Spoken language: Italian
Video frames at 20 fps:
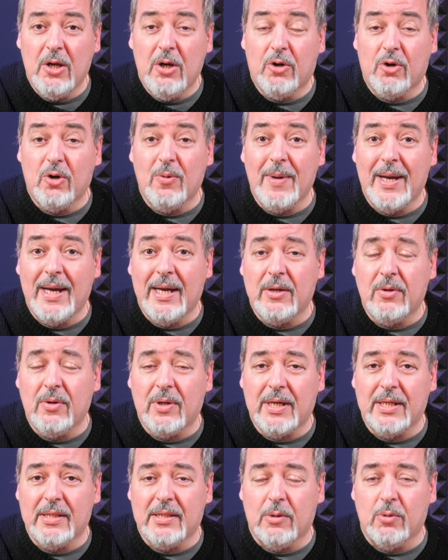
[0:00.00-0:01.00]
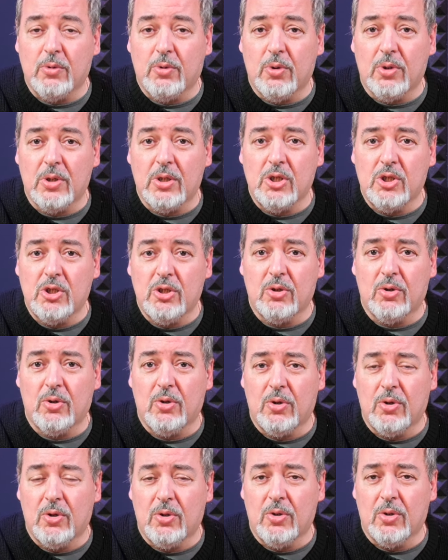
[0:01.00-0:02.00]
romano, cantautore in giro
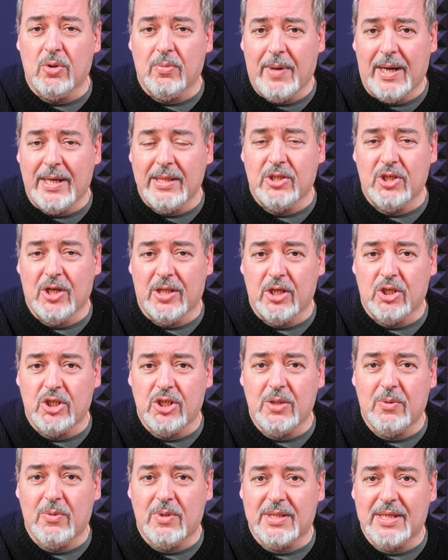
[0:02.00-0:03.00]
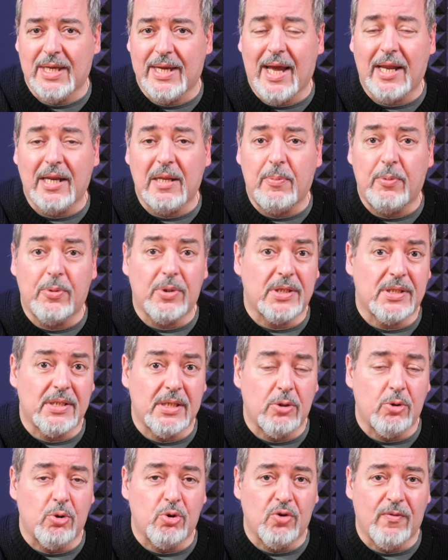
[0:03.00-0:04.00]
ormai già da 5-6 anni, pur
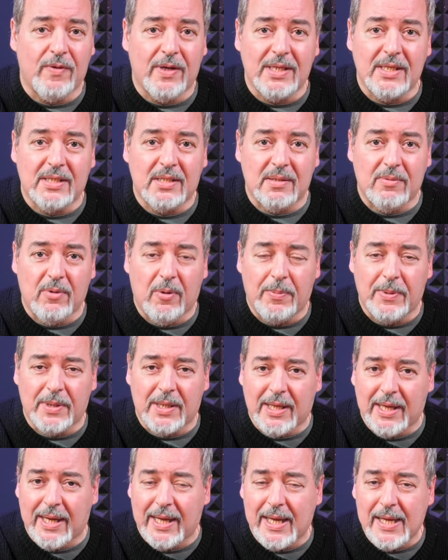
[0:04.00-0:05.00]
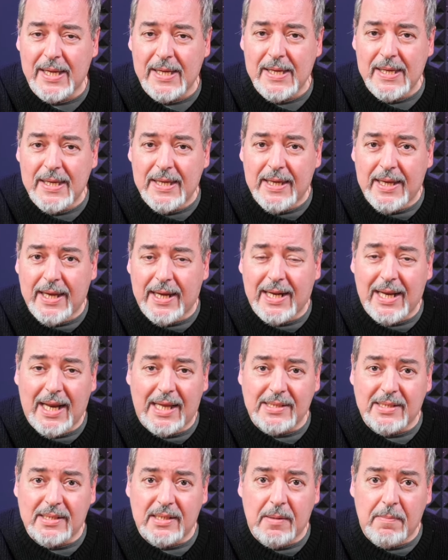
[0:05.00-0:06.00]
essendo giovanissimo, perché è
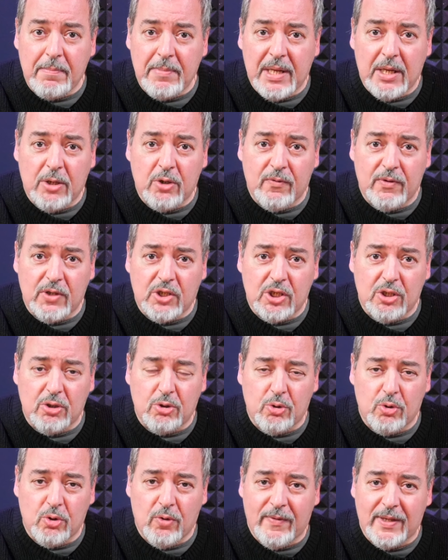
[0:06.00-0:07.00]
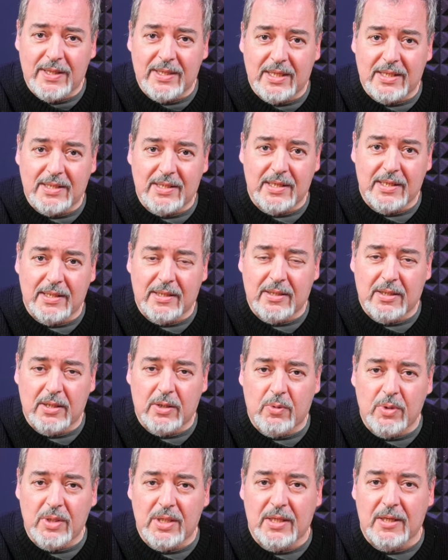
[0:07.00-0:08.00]
classe 1997,
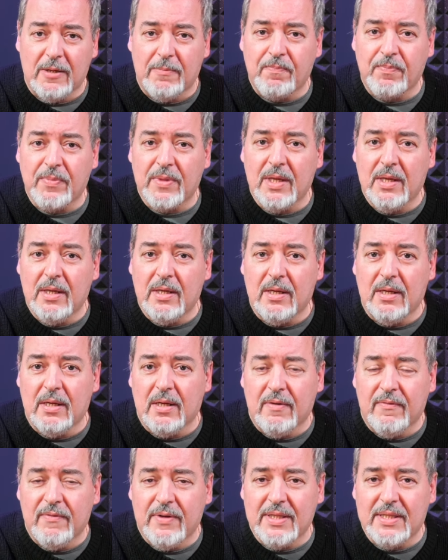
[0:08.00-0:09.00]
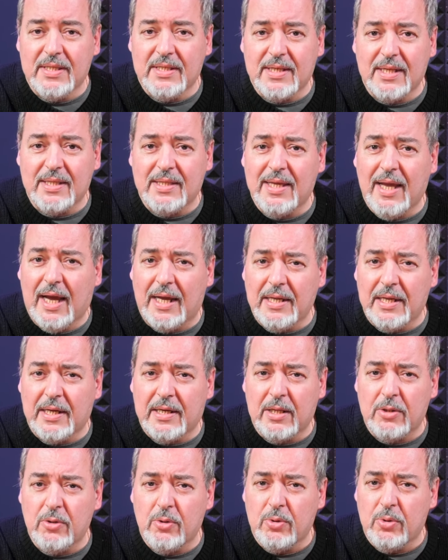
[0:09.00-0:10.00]
quindi eh, 27 anni
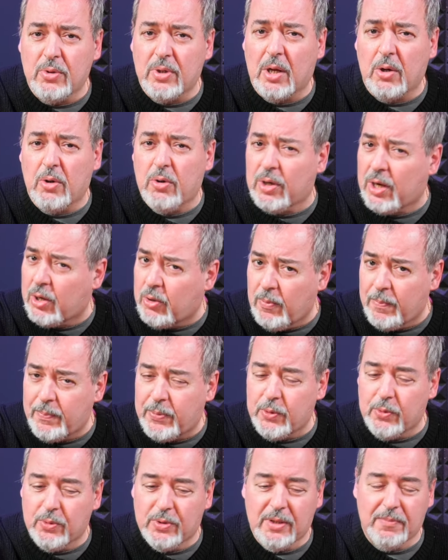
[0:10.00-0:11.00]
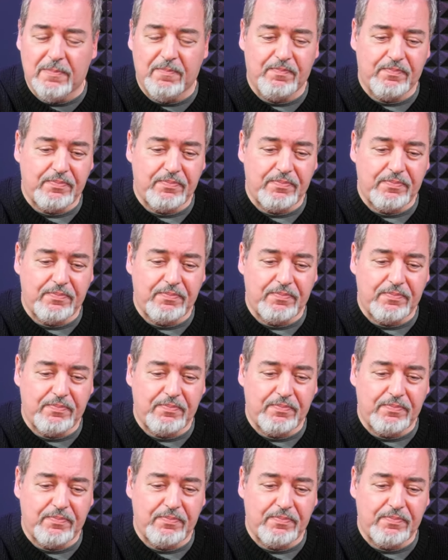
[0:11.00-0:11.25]
credo non ancora compiuti.